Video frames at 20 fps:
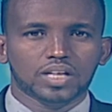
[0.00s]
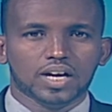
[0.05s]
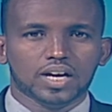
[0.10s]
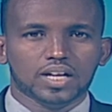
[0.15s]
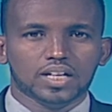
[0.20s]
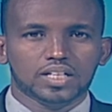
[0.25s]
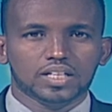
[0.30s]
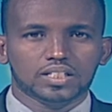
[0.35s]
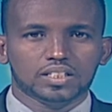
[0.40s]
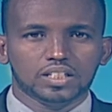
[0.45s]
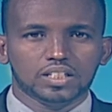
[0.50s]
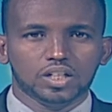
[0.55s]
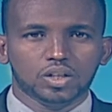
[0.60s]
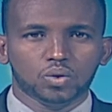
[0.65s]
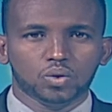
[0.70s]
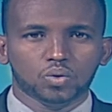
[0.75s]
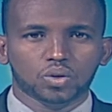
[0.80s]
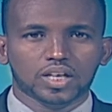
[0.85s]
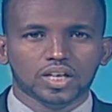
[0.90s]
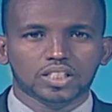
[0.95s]
وفي
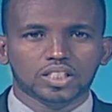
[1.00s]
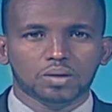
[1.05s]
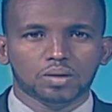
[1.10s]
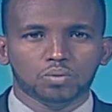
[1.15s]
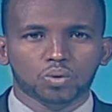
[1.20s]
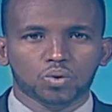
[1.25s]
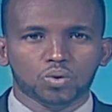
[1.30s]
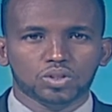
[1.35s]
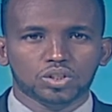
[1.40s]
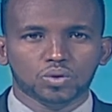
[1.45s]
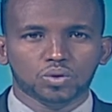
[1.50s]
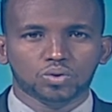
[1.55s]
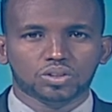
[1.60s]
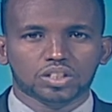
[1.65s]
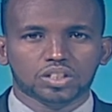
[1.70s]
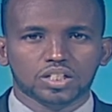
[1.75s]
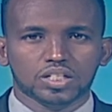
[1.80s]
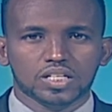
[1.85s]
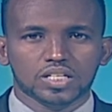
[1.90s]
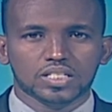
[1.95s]
مداخلة له قدم
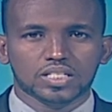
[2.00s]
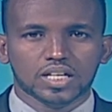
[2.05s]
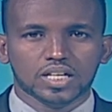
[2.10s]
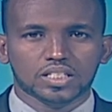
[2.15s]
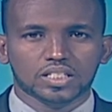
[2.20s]
وزير